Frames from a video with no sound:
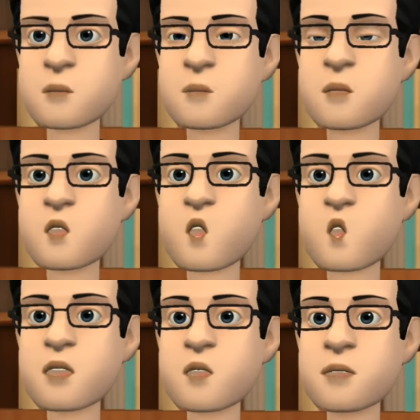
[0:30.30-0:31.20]
خذ
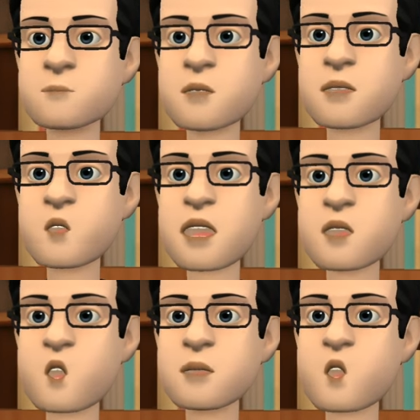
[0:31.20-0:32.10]
ملعقة أو اتنين
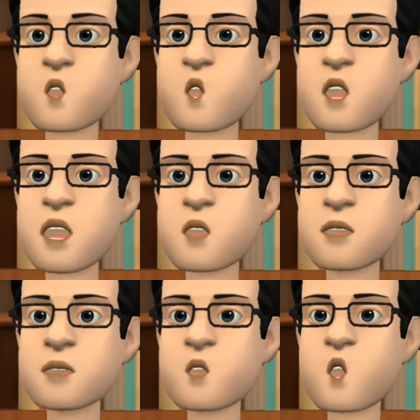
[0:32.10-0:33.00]
ملعقة صغيرة
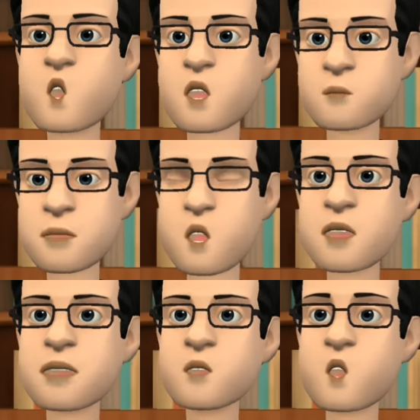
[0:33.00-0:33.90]
أربع مرات يوميا
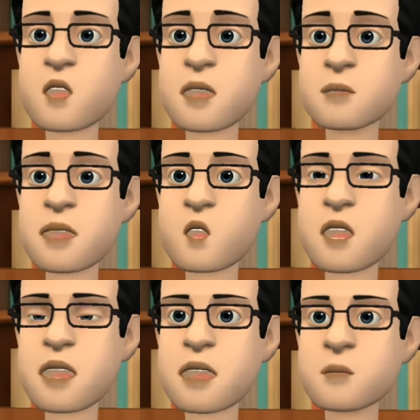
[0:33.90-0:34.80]
أو حسب
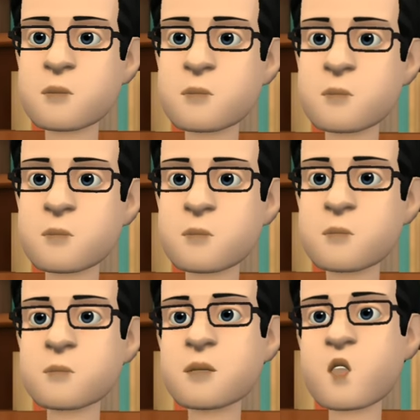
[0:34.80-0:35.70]
إرشادات الطبيب
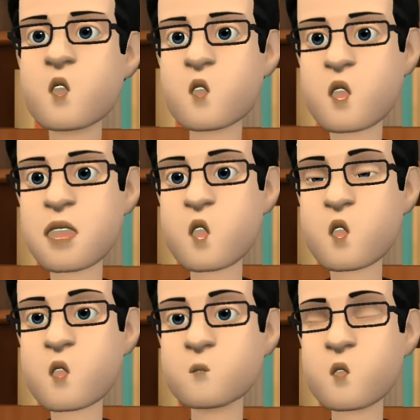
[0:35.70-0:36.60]
العبوة
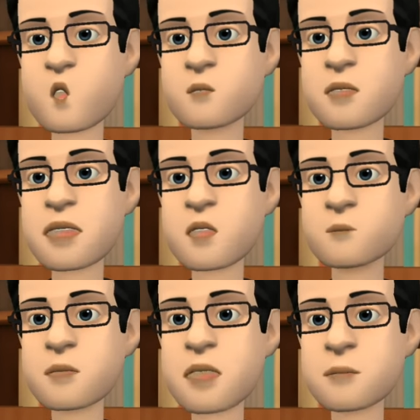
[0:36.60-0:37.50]
180
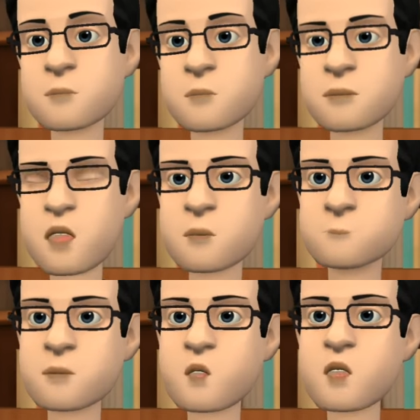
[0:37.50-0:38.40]
ملي
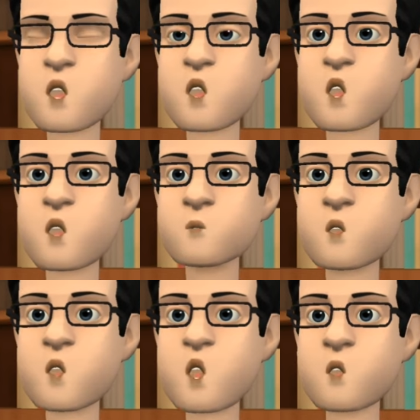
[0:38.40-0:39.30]
سعر العبوة
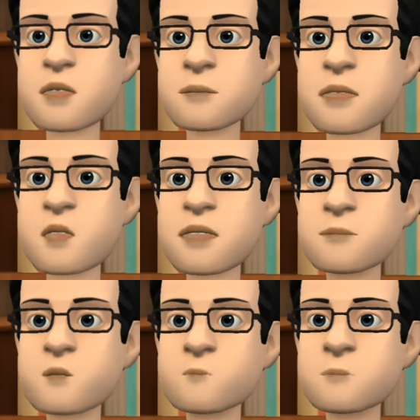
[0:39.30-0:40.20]
26
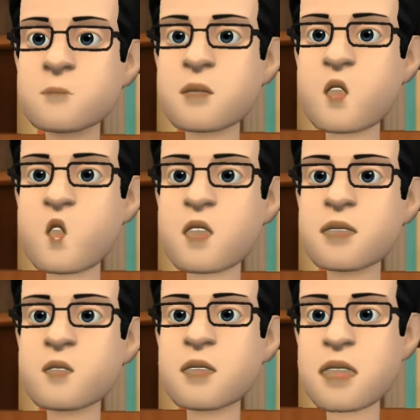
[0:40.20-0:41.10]
جنيه مع
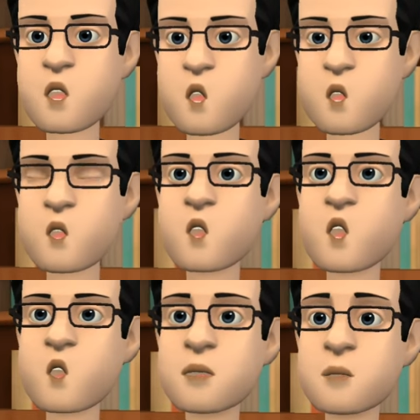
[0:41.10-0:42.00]
تمنياتي لكم
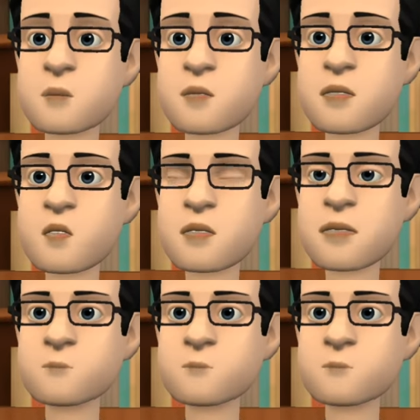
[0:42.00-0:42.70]
بدوام الصحة